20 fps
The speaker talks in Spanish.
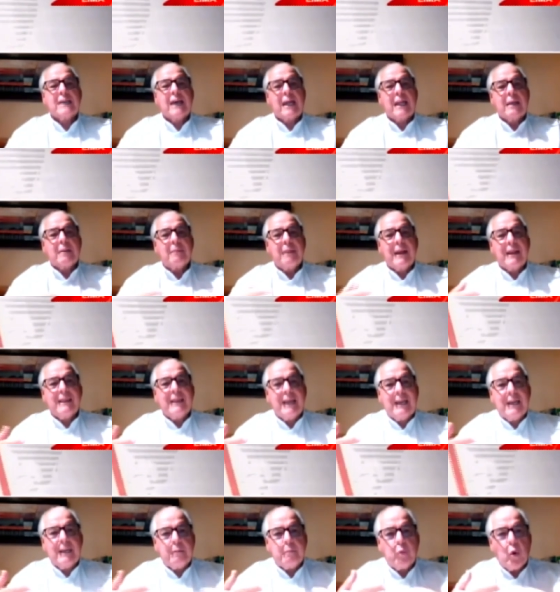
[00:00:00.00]
y además
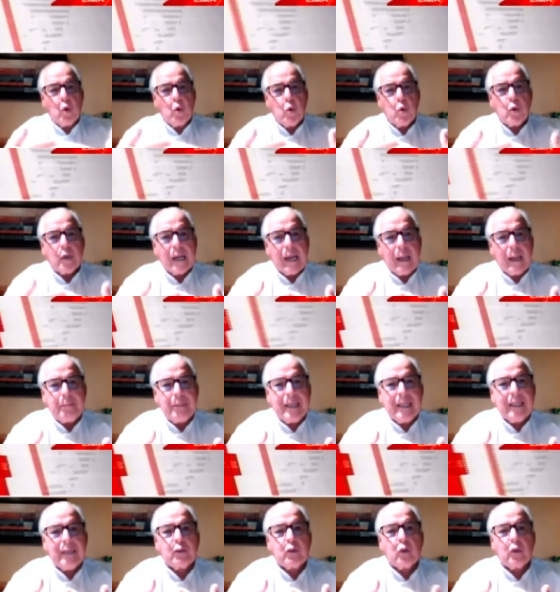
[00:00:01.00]
del
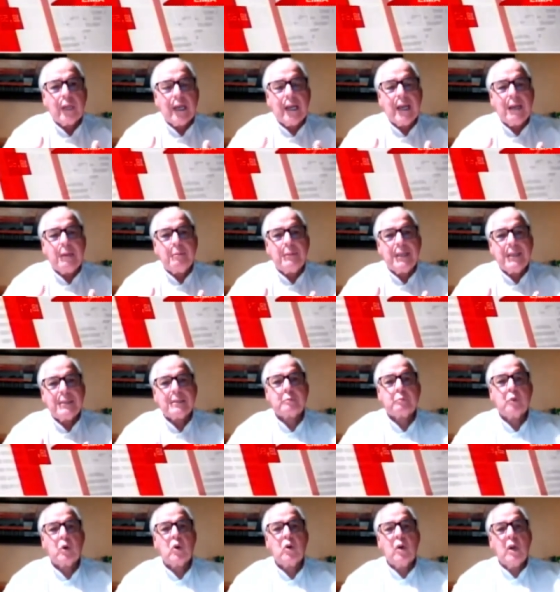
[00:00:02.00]
involucramiento de él
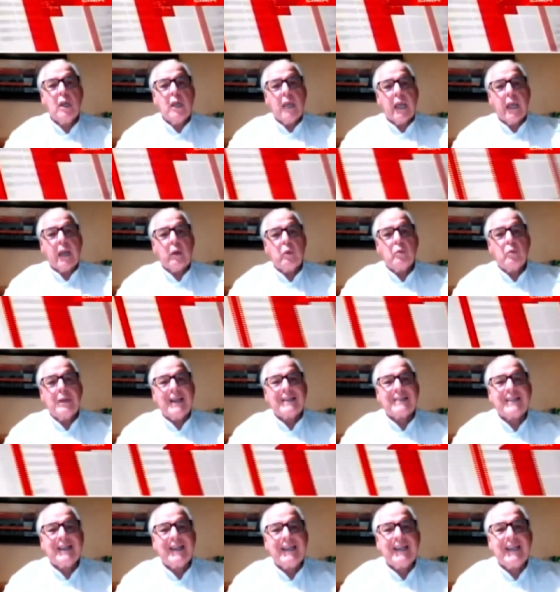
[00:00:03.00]
mismo en
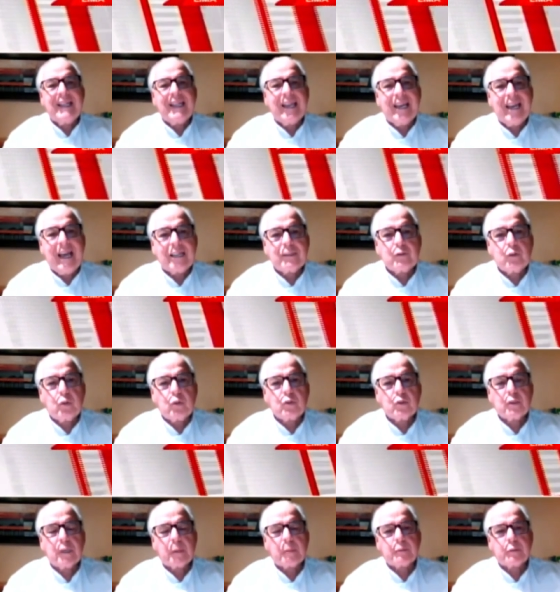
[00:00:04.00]
una serie de
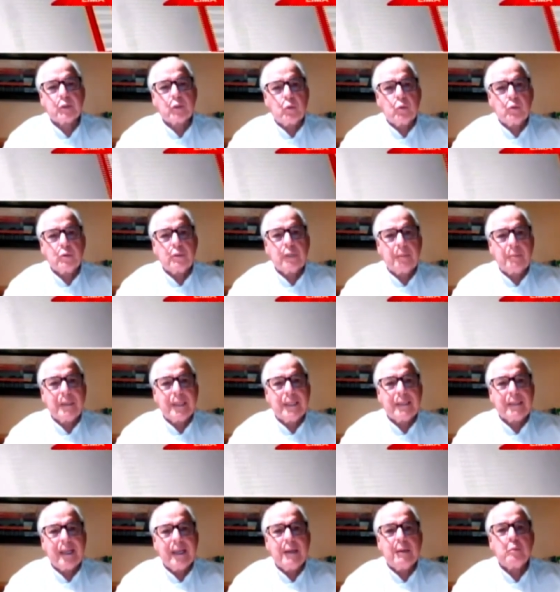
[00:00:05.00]
actos
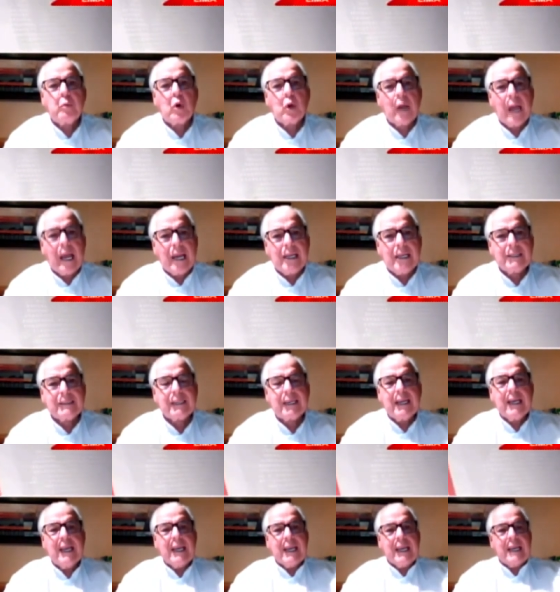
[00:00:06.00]
absolutamente
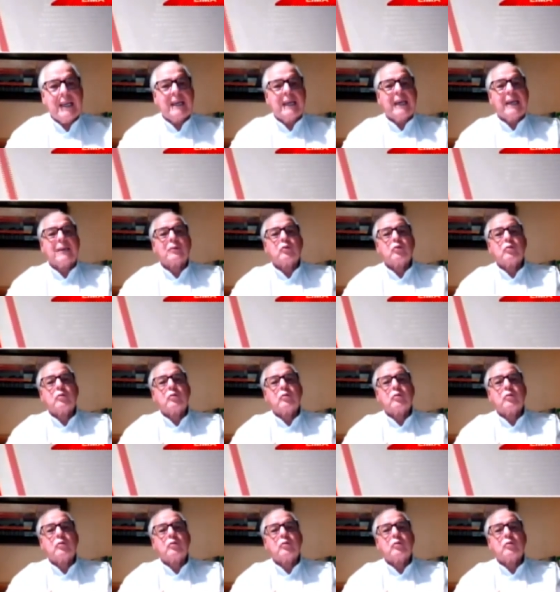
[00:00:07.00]
inmorales y que